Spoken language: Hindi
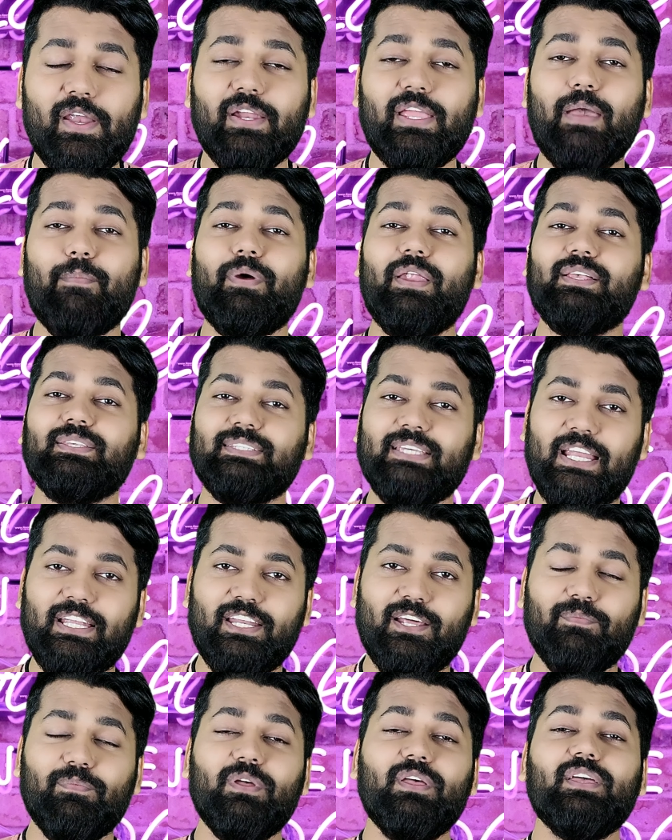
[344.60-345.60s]
रेड कैमरा
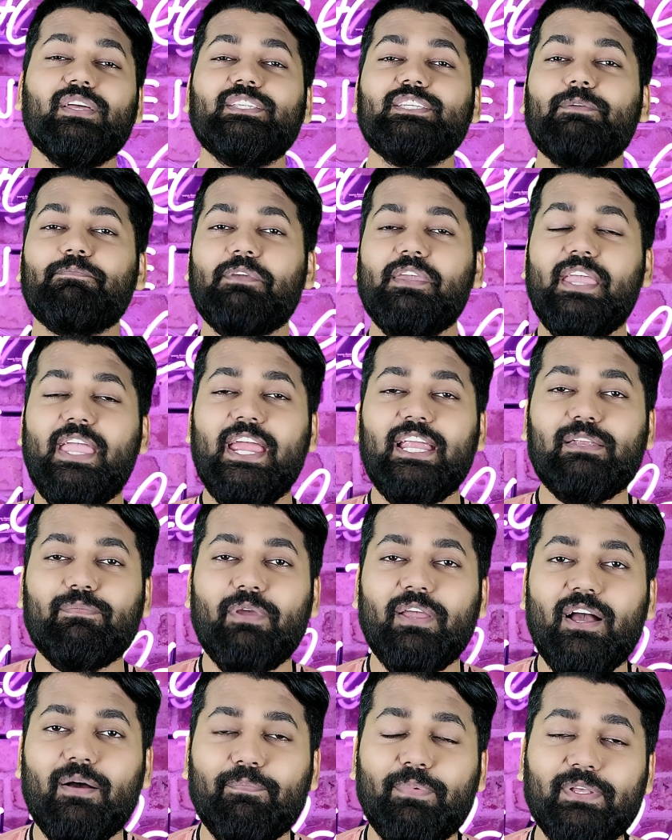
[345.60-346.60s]
सेटअप जबकि 8
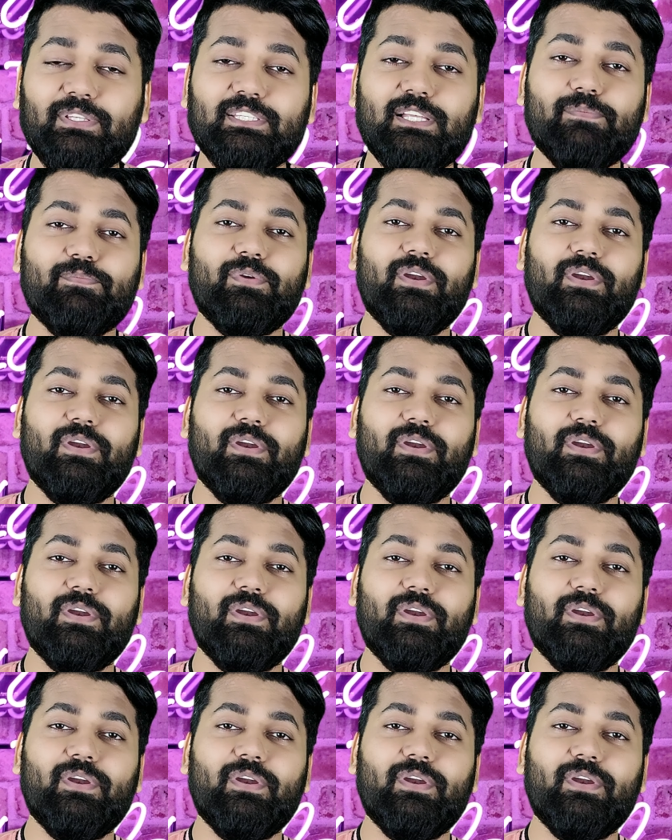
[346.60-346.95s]
मेगापिक्सल